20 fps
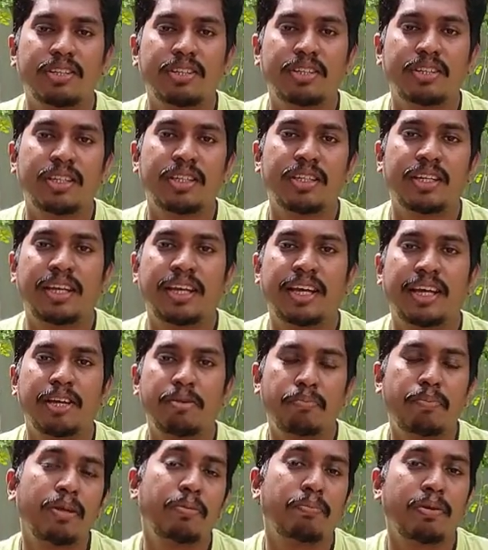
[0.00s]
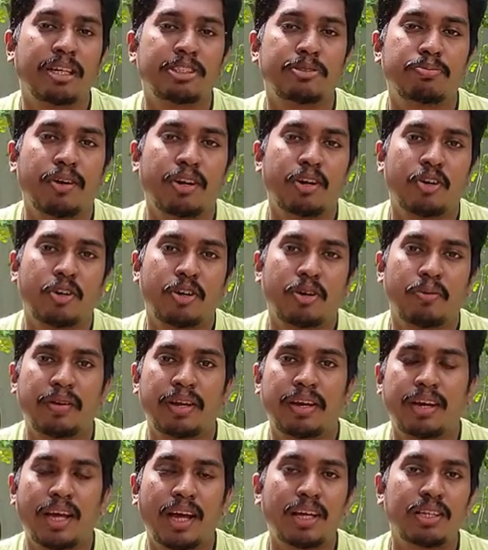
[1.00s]
வந்து நீங்கள் எப்படி பிளேஸ் பண்ணணும்
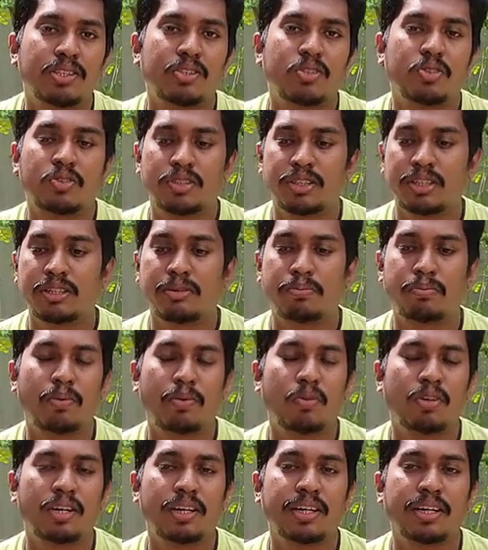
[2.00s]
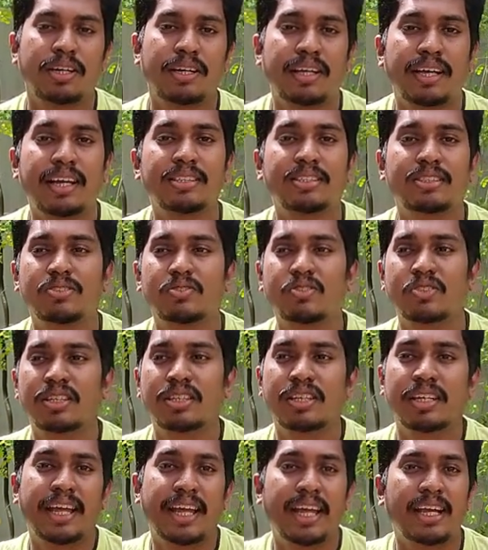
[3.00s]
அப்படின்னா ஸோ வந்து இப்போ உங்களுக்கு இன்கேஸ்
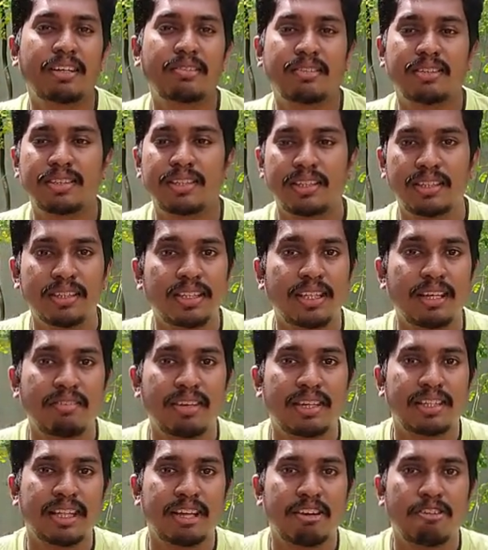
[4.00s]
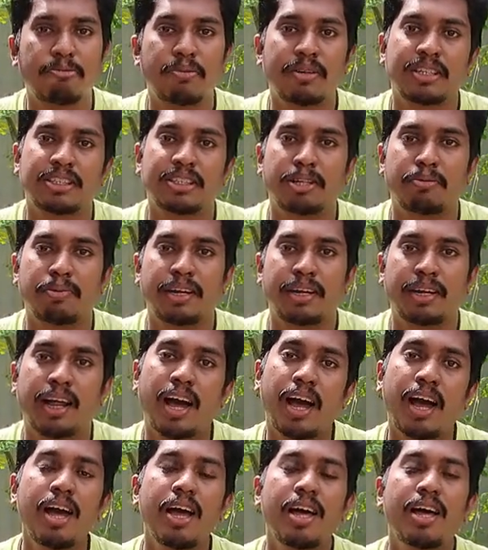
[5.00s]
உங்களுக்கு கேக் வந்து இந்த வீக் தேவைப்பட்டுச்சு
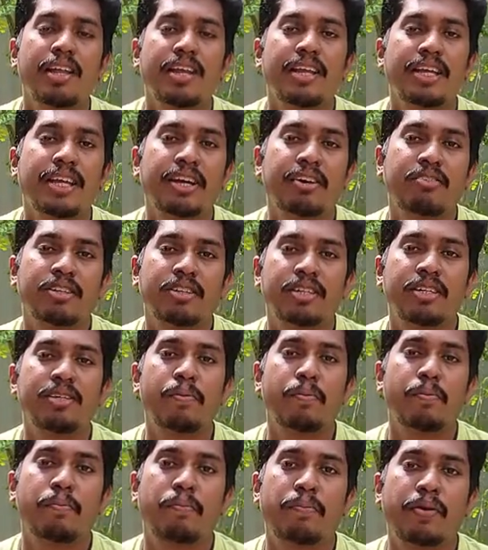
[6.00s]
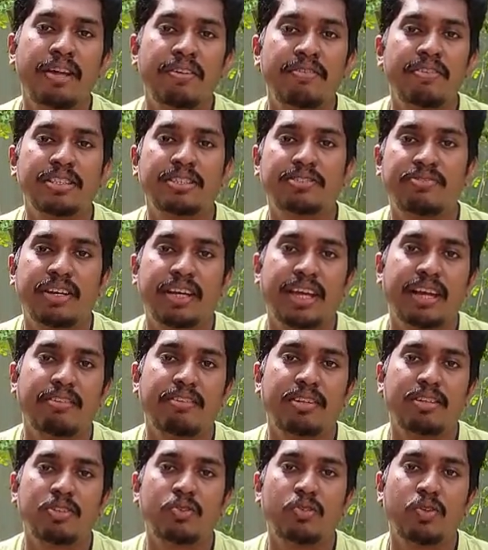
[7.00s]
அப்படின்னா நீங்கள் வந்து ப்ரீவியஸ் வீக்கே
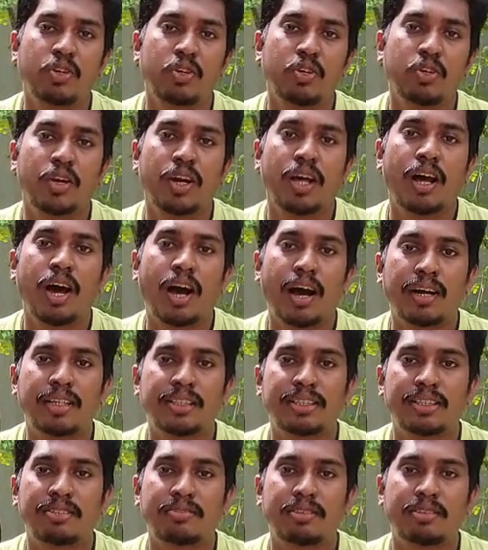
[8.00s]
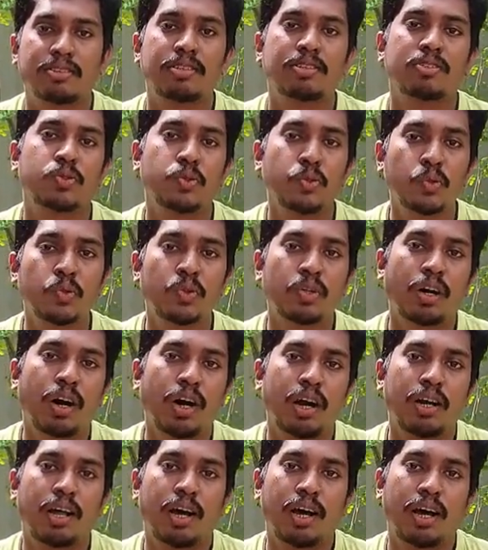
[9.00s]
வந்து உங்களோட ஆர்டர்ஸை வந்து த்ரூ
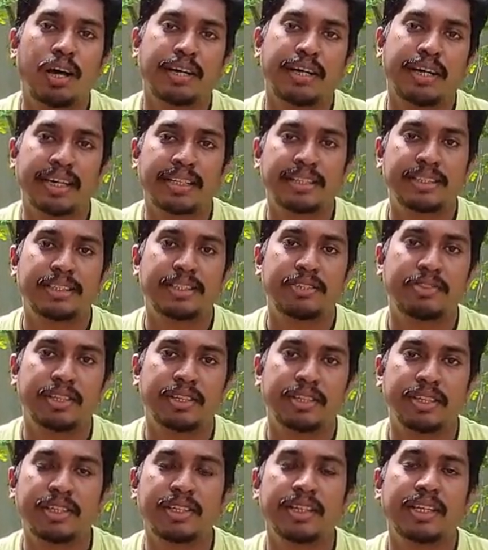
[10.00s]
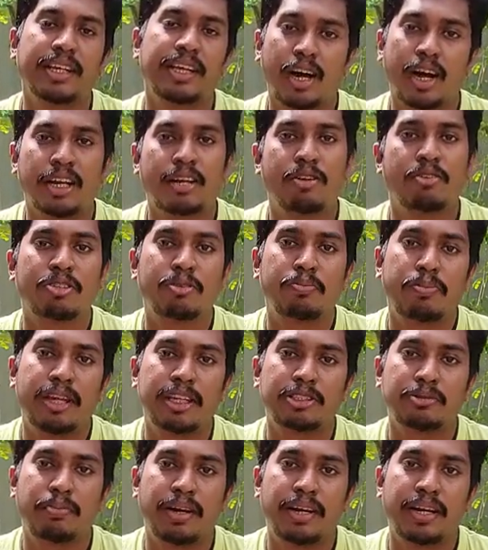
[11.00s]
கால் ஆர் டெக்ஸ்ட் வந்து நீங்கள் ஆர்டர் வந்து
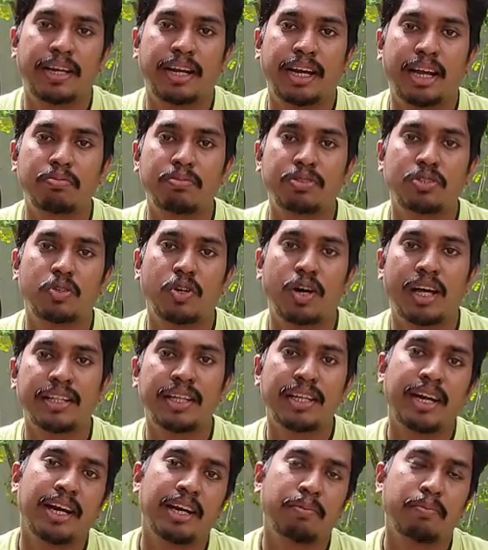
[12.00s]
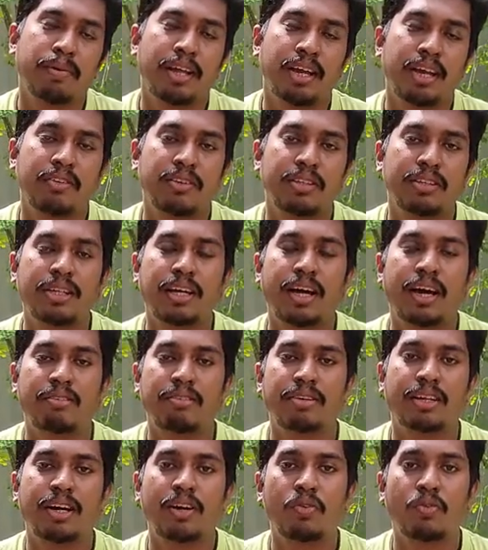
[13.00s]
பிளேஸ் பண்ணிக்கலாம் ஸோ அதன் அடிப்படையில் வந்து
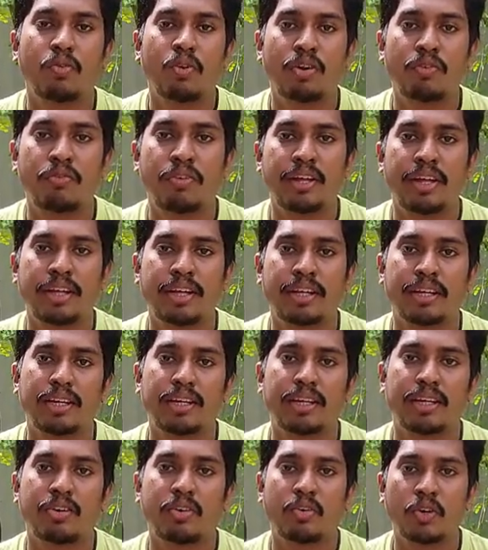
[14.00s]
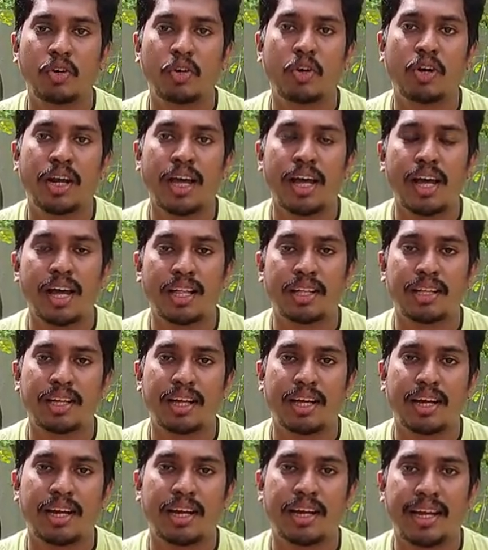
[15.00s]
அவங்க ஒன் வீக் uh, உங்களோட அந்த
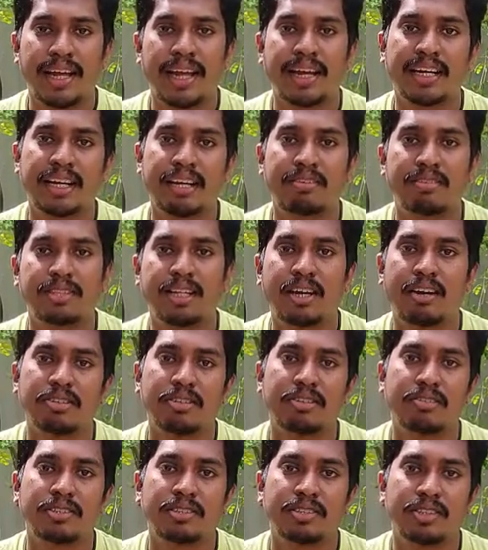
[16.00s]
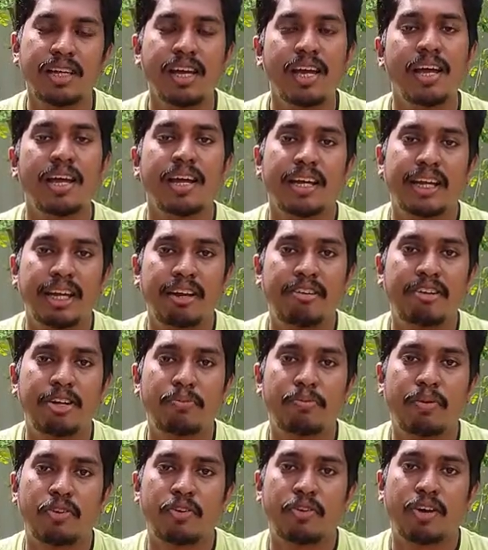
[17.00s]
டேட்டில் வந்து அவங்க வந்து
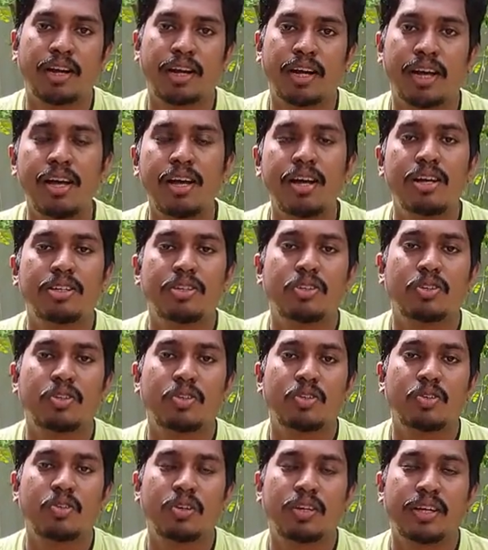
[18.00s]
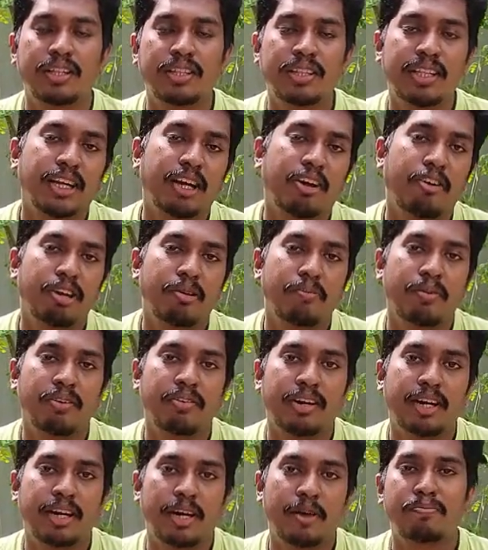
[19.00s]
டெலிவரி பண்ணுவாங்க ஸோ எந்த கவலையுமே
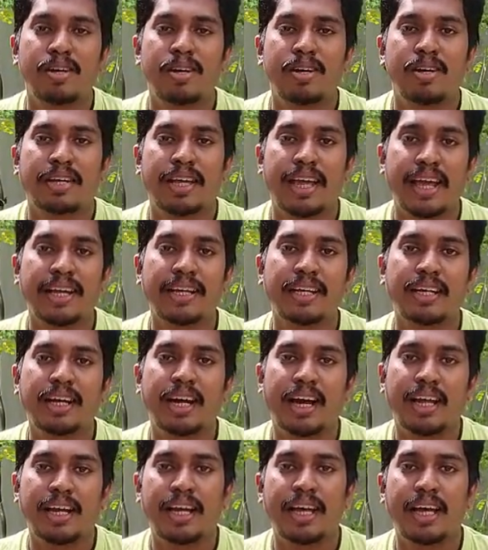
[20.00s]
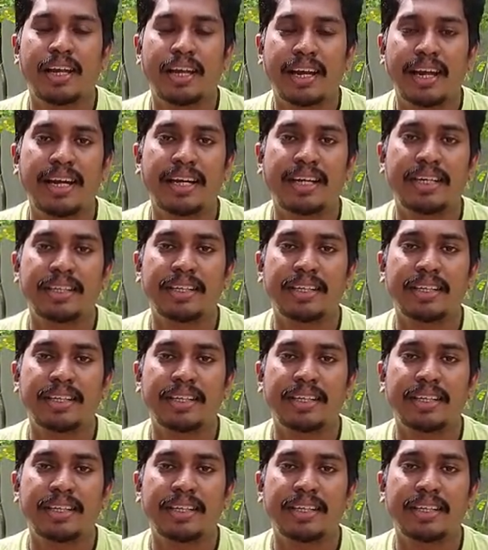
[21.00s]
வேண்டாம் கேக்குக்கான ரேட்